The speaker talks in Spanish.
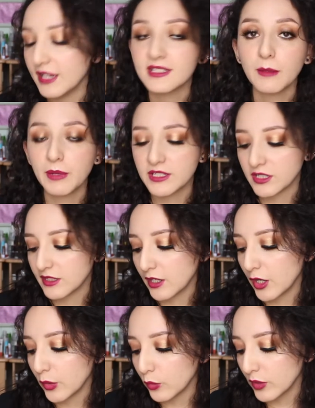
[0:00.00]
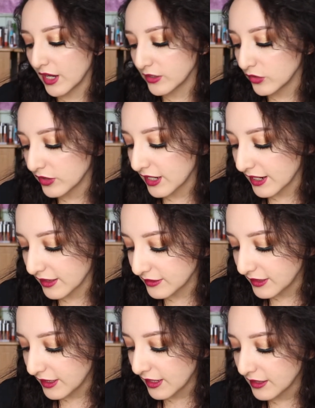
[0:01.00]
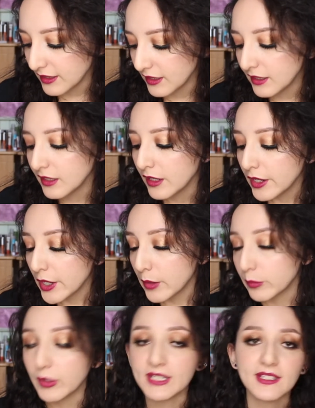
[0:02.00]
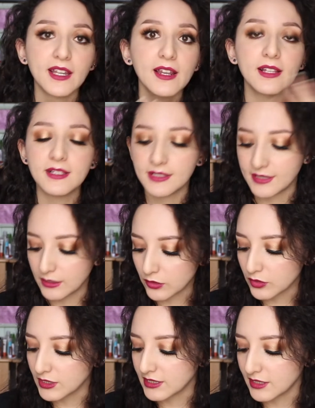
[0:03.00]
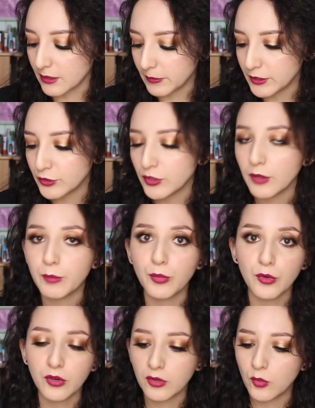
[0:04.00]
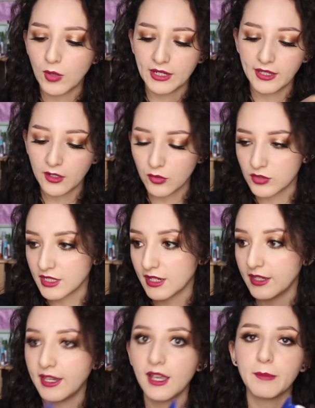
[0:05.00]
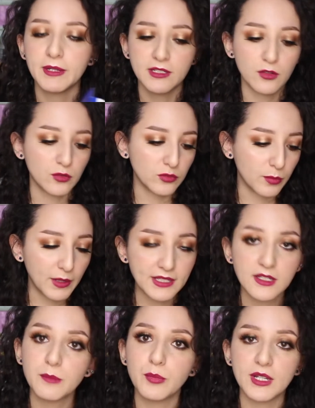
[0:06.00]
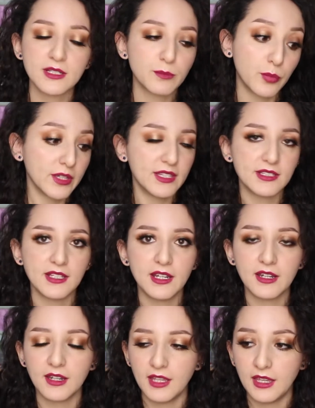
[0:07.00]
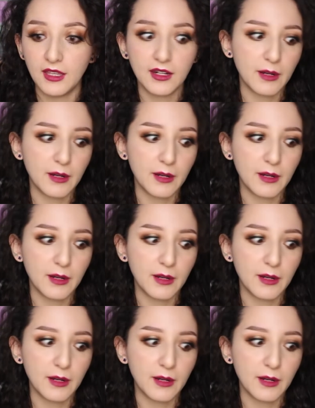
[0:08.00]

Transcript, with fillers: Esta plancha tiene un año de garantía y pues tienen centros de servicio por cualquier cosa que llegue a pasar con tu plancha pues puedes ir y